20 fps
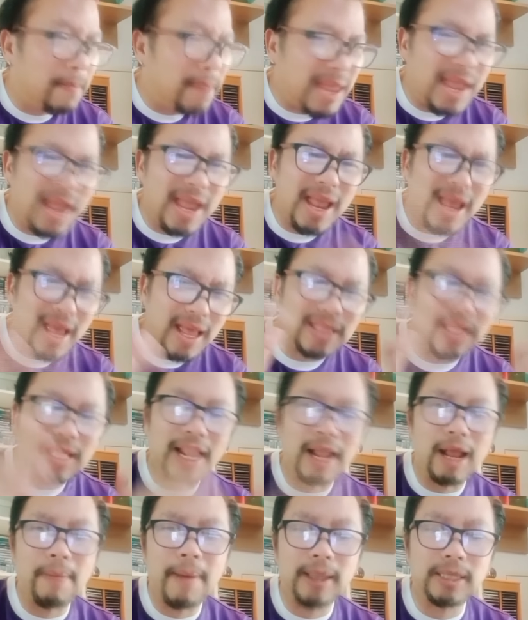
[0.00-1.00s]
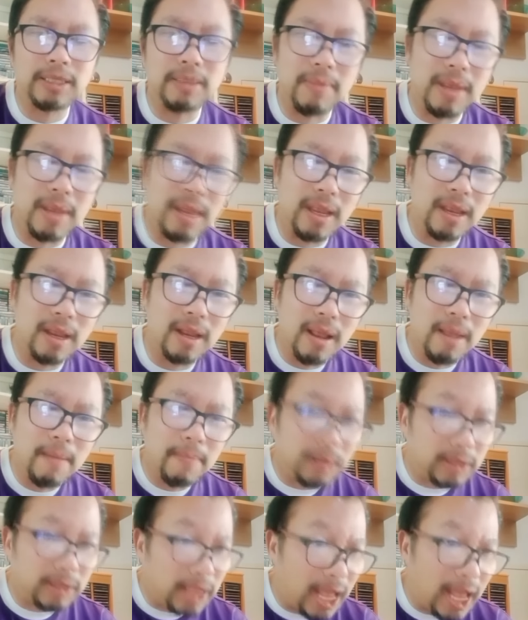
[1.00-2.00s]
มีสารพัดจะมี
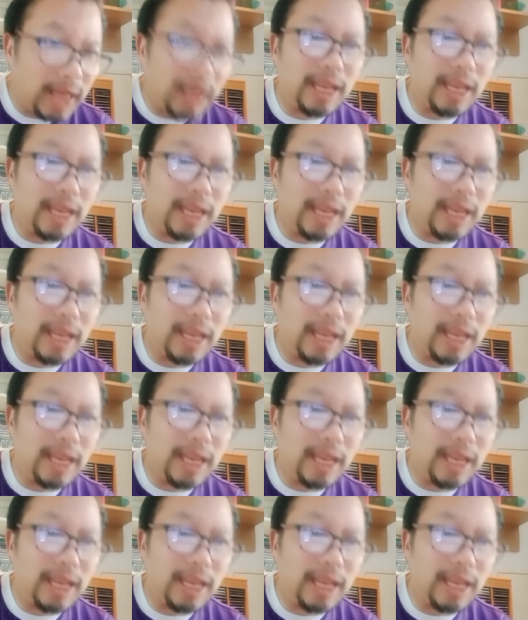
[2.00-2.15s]
ประเท